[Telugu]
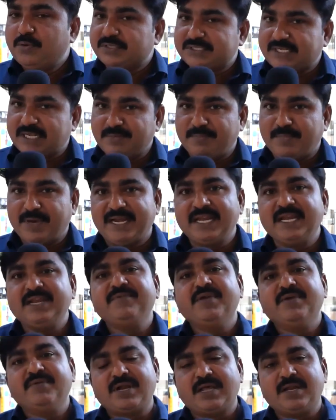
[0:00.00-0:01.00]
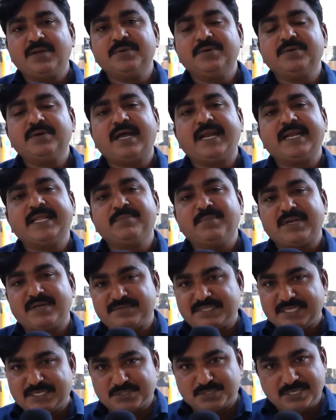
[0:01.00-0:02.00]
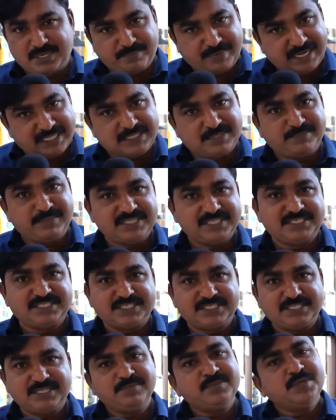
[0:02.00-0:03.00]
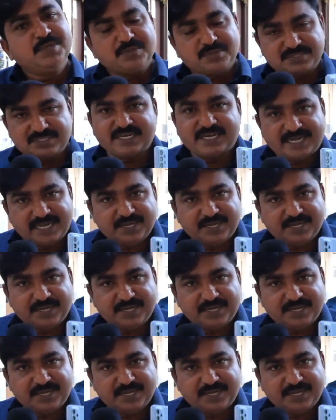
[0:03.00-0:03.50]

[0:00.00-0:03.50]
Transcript: ఒకసారి మరిన్ని వివరాలు అడిగి మనం తెలుసుకునే ప్రయత్నం అయితే చేద్దాం ఒకసారి